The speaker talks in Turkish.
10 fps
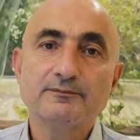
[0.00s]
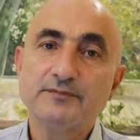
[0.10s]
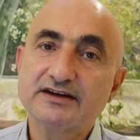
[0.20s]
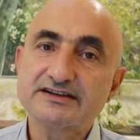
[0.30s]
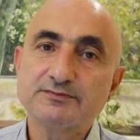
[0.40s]

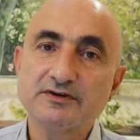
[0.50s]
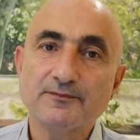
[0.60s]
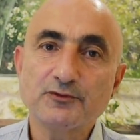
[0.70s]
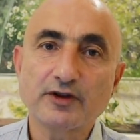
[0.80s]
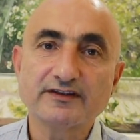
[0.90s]
bir
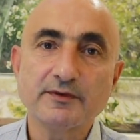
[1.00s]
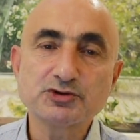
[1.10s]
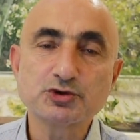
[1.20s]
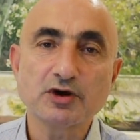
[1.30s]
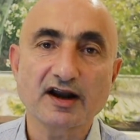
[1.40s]
kısmı üretime
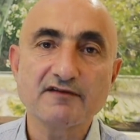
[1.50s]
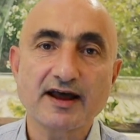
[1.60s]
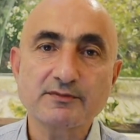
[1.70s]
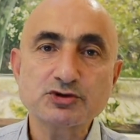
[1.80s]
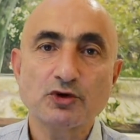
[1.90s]
çünkü ara
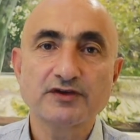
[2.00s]
vermiş.